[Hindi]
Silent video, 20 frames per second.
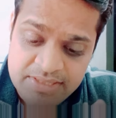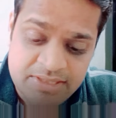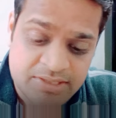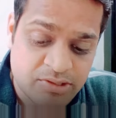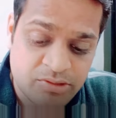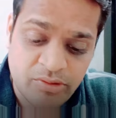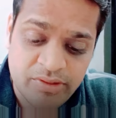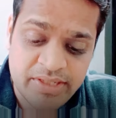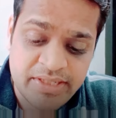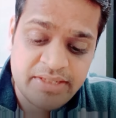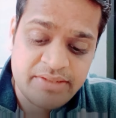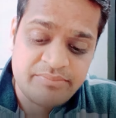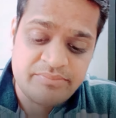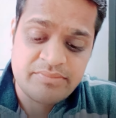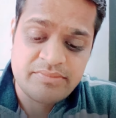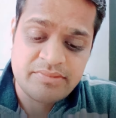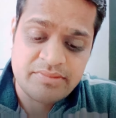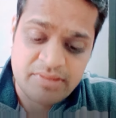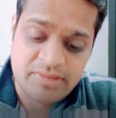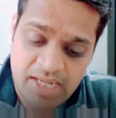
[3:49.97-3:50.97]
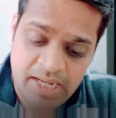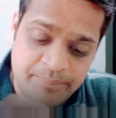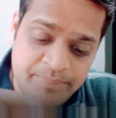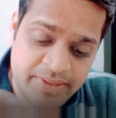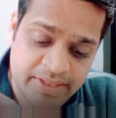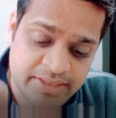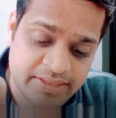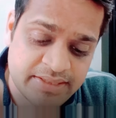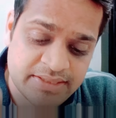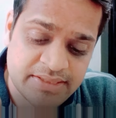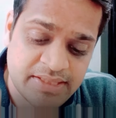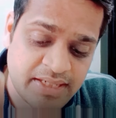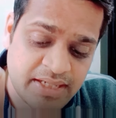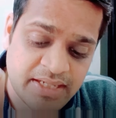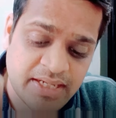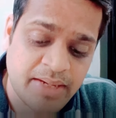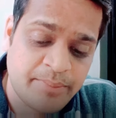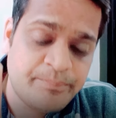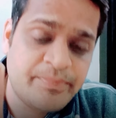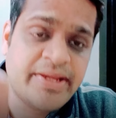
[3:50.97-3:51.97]
क्योंकि आप एक नज़र
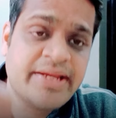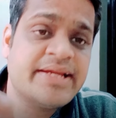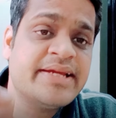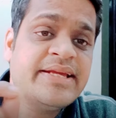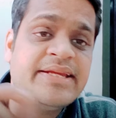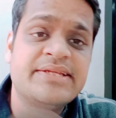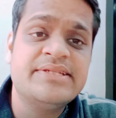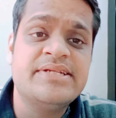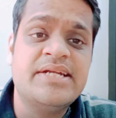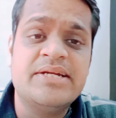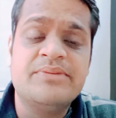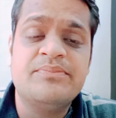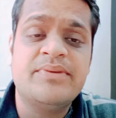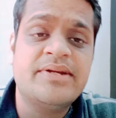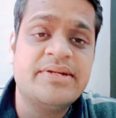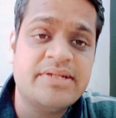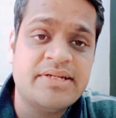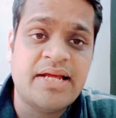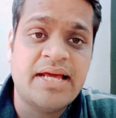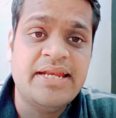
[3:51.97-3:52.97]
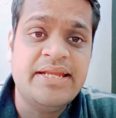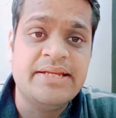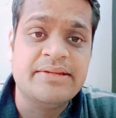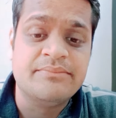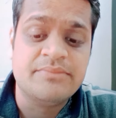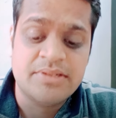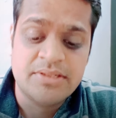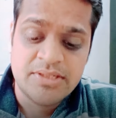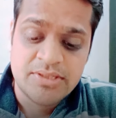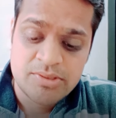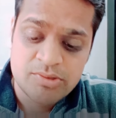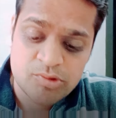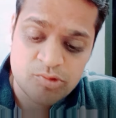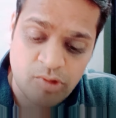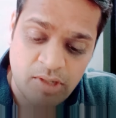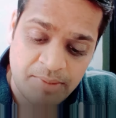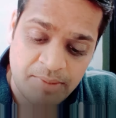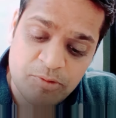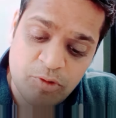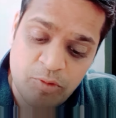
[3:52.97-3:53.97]
अगर आप बैंक के रिजल्ट पर डालें तो
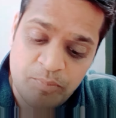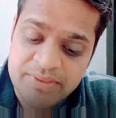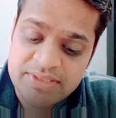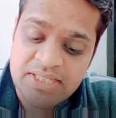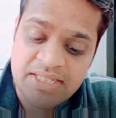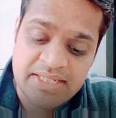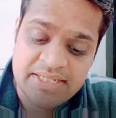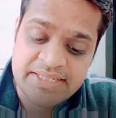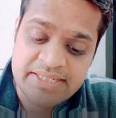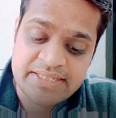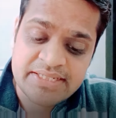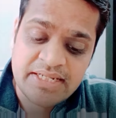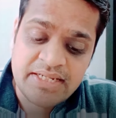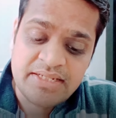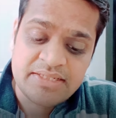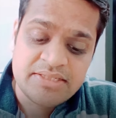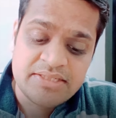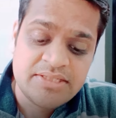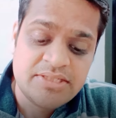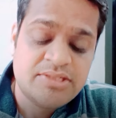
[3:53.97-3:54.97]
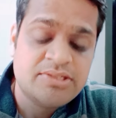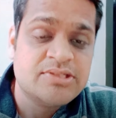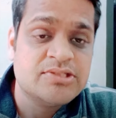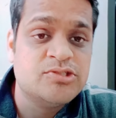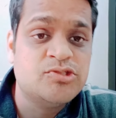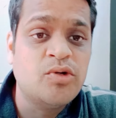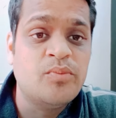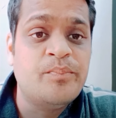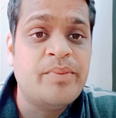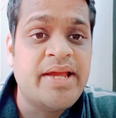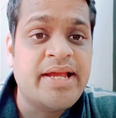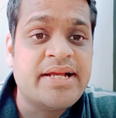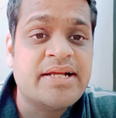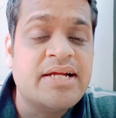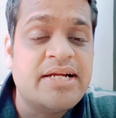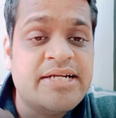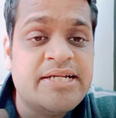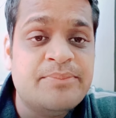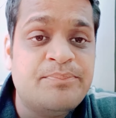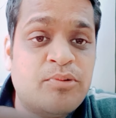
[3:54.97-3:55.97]
आपको पता लगेगा जो बैंक
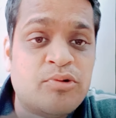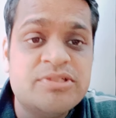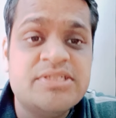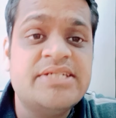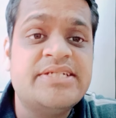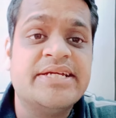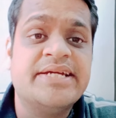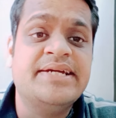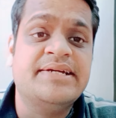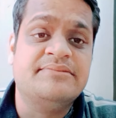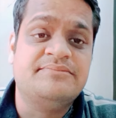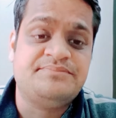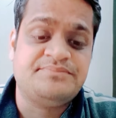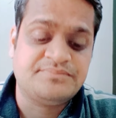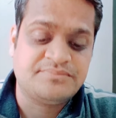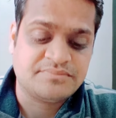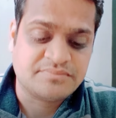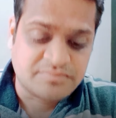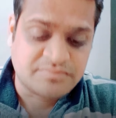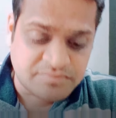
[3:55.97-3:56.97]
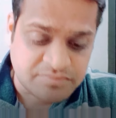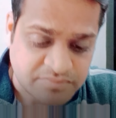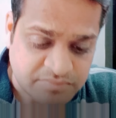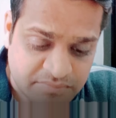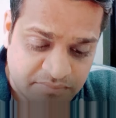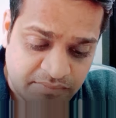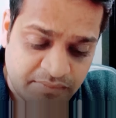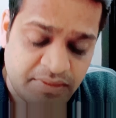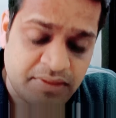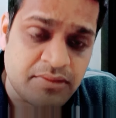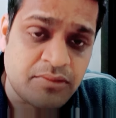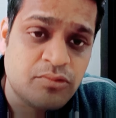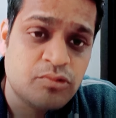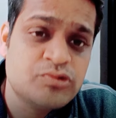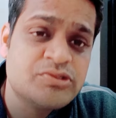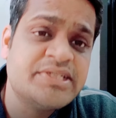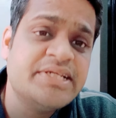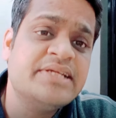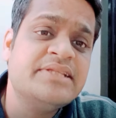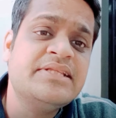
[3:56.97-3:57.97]
का डिपॉजिट है
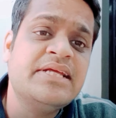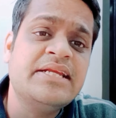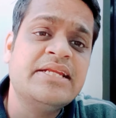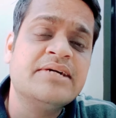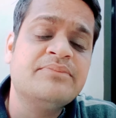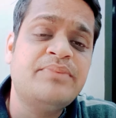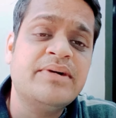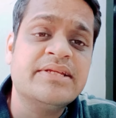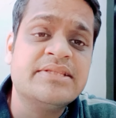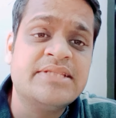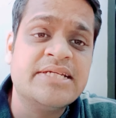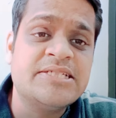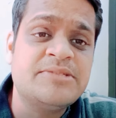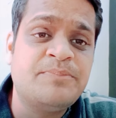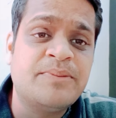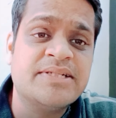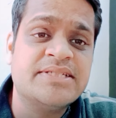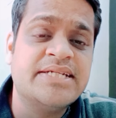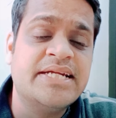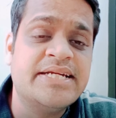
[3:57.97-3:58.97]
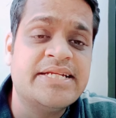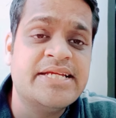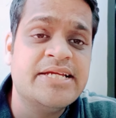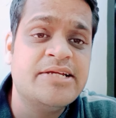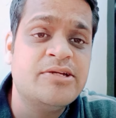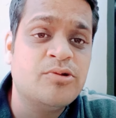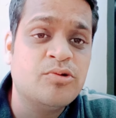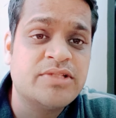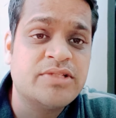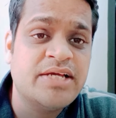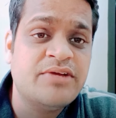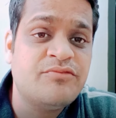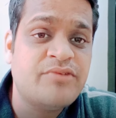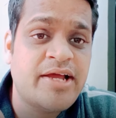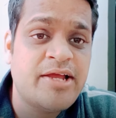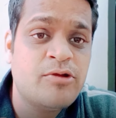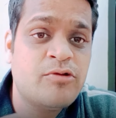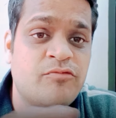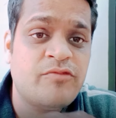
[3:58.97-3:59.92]
उसके अंदर लगभग 10 परसेंट की ग्रोथ है वाई ऑन